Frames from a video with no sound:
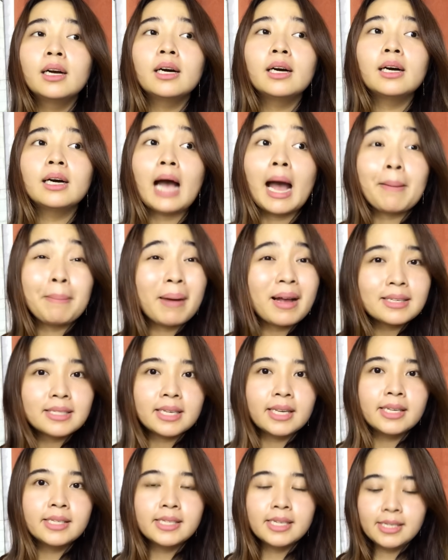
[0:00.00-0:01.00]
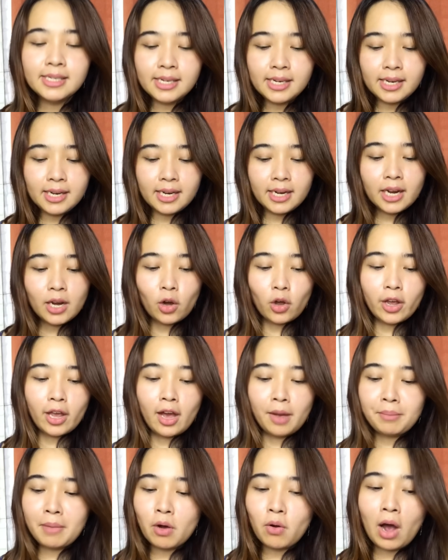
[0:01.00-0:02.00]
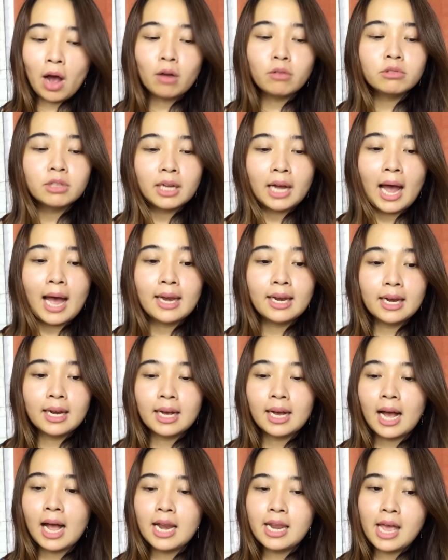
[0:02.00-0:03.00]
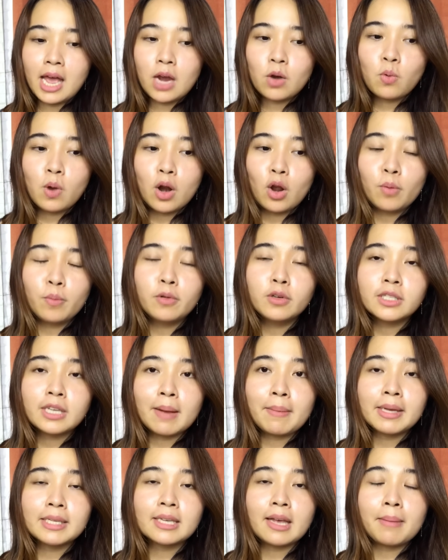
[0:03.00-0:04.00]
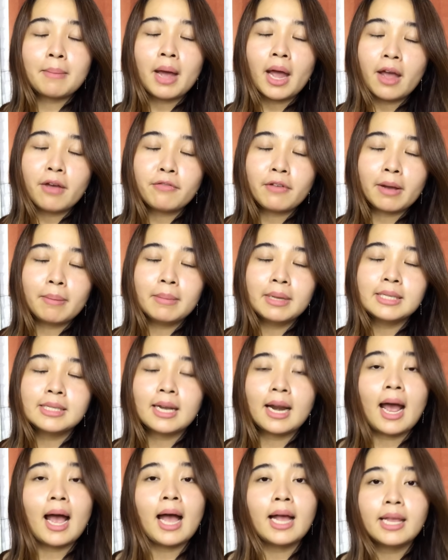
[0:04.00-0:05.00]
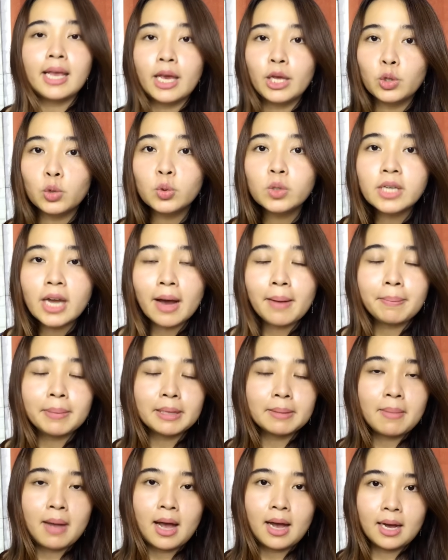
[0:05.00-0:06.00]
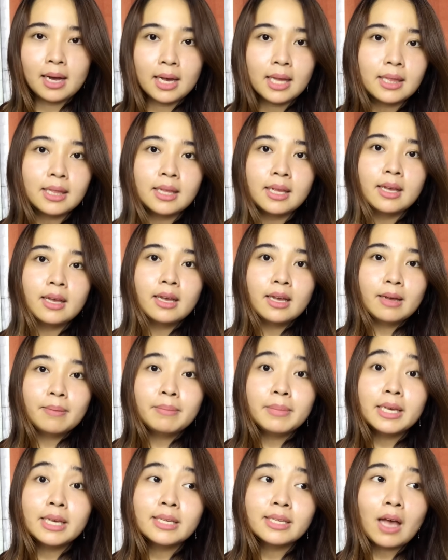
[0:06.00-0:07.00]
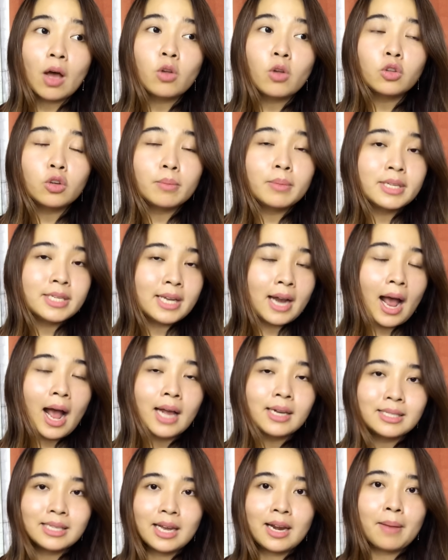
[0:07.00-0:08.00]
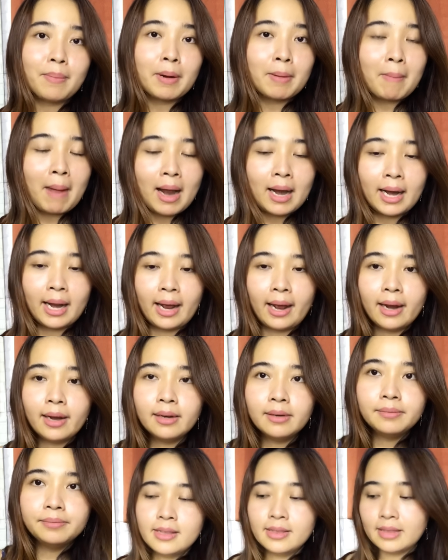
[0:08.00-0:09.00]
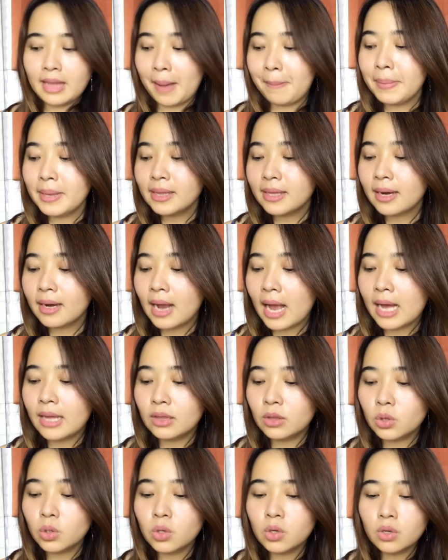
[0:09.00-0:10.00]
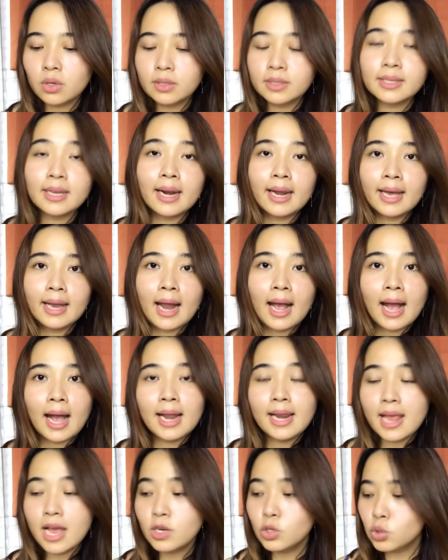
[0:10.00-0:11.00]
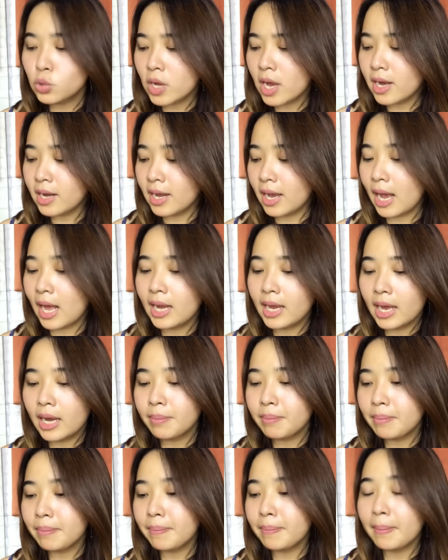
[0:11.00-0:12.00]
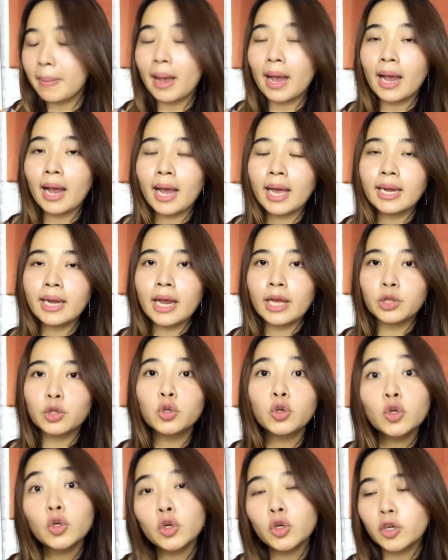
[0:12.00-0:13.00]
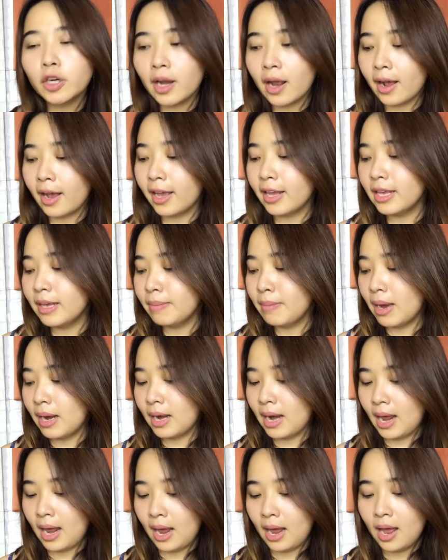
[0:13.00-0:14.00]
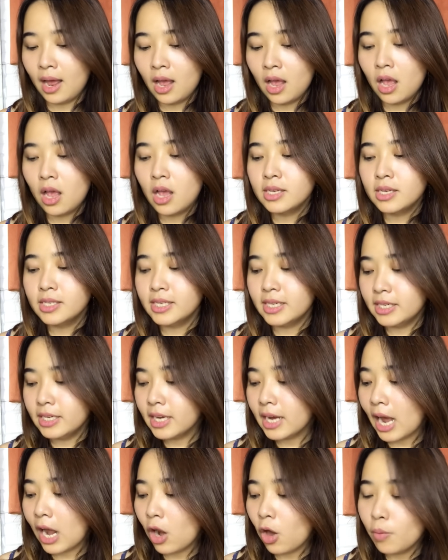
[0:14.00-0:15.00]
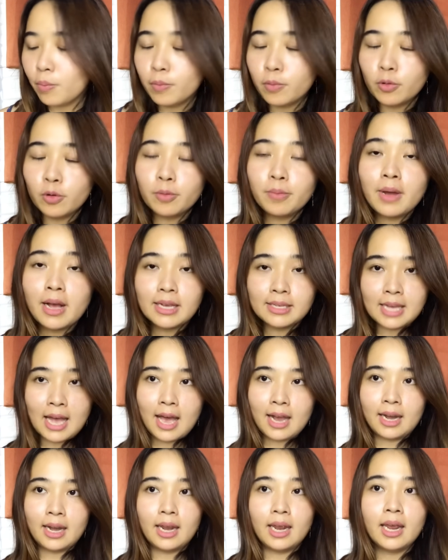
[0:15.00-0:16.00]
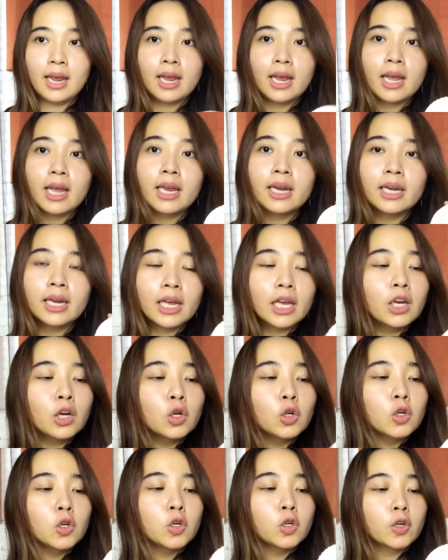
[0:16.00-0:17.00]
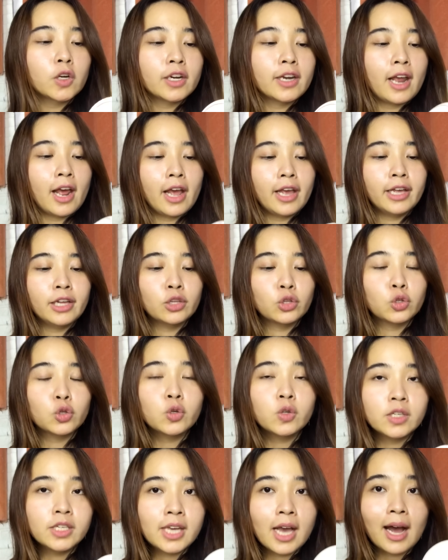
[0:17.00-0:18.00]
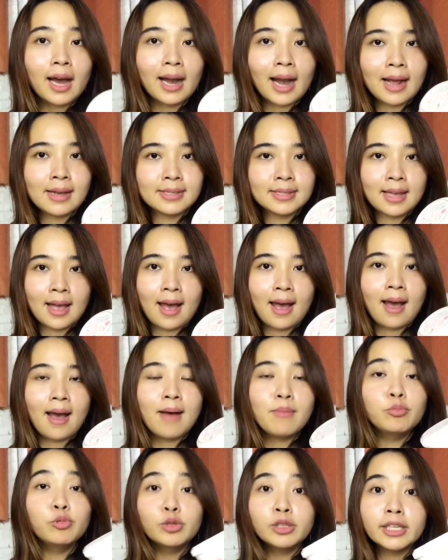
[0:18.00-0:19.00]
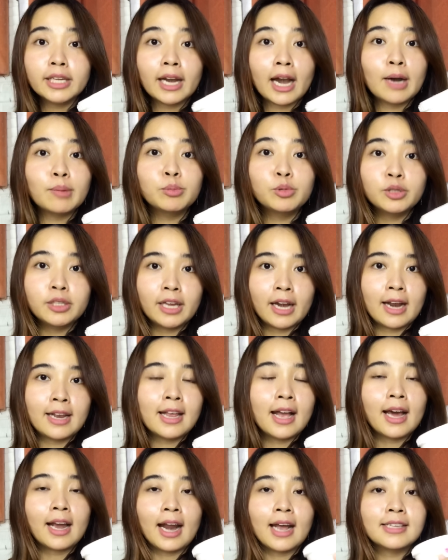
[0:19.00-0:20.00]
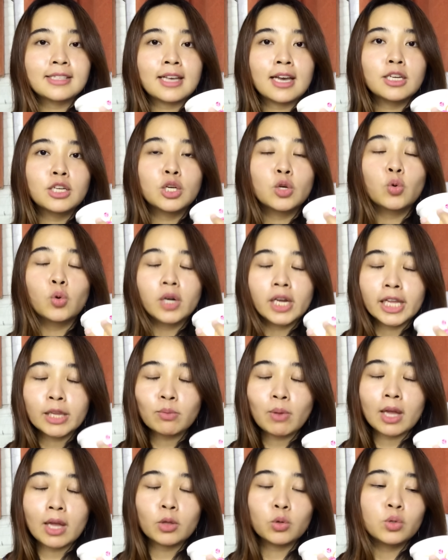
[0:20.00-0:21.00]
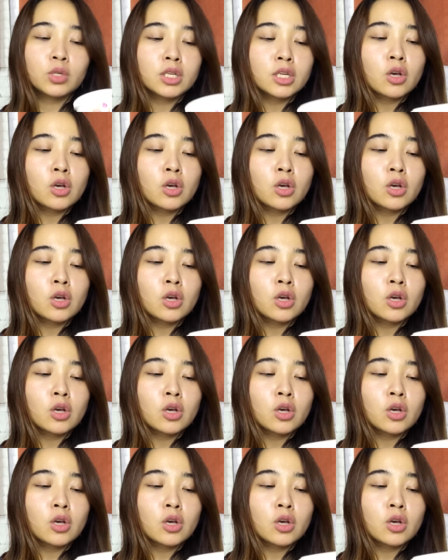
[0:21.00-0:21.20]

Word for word: uh, apa sih jadi ini loh yang mau aku tekanin ke kalian walaupun sama-sama efek mencerahkannya itu dapat banget bisa untuk mencerahkan secara permanen tapi tergantung selera kalian juga nih kalian pengennya itu lulur yang kayak gimana jadi kalau purbasari ini lolornya itu dia kerasa, butiran-butirannya kerasa di kulit waktu